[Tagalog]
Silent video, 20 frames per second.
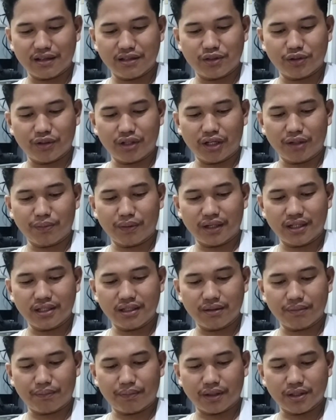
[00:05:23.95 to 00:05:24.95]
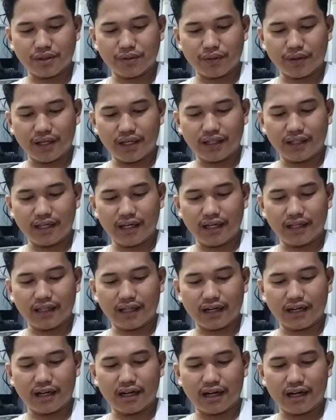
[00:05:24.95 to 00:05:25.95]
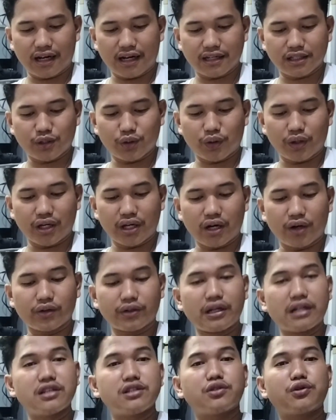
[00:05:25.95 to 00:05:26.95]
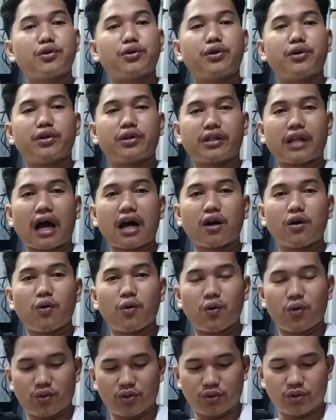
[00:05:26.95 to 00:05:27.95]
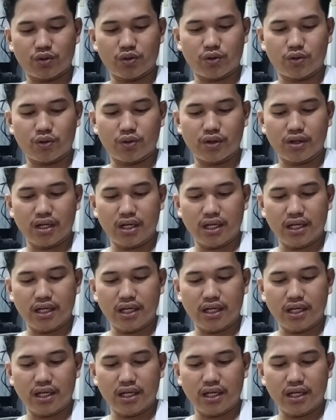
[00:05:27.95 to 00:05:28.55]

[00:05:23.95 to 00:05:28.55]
Junard Pastoriti taga Surigao del Sur Tago so